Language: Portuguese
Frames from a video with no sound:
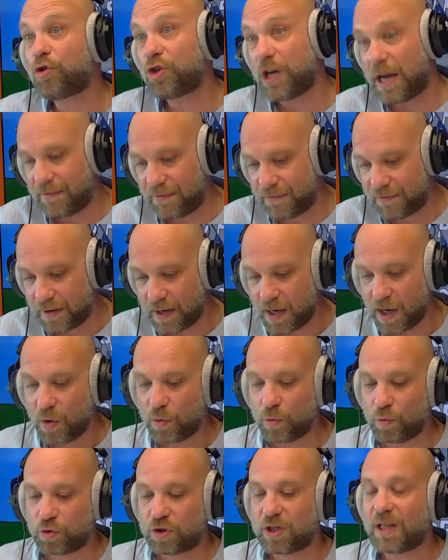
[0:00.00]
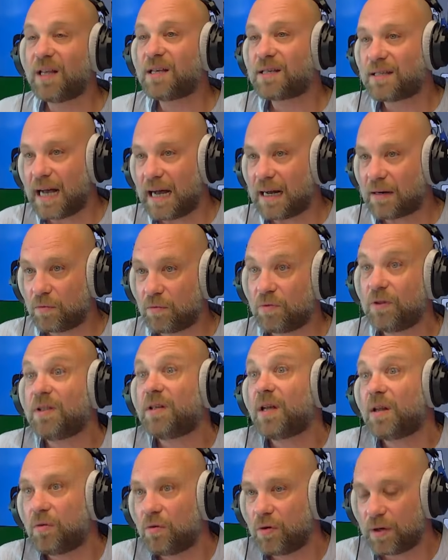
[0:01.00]
chefe, o Salazar, o
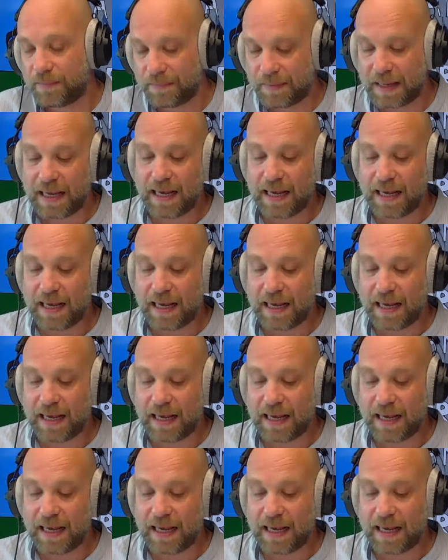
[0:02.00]
ditador.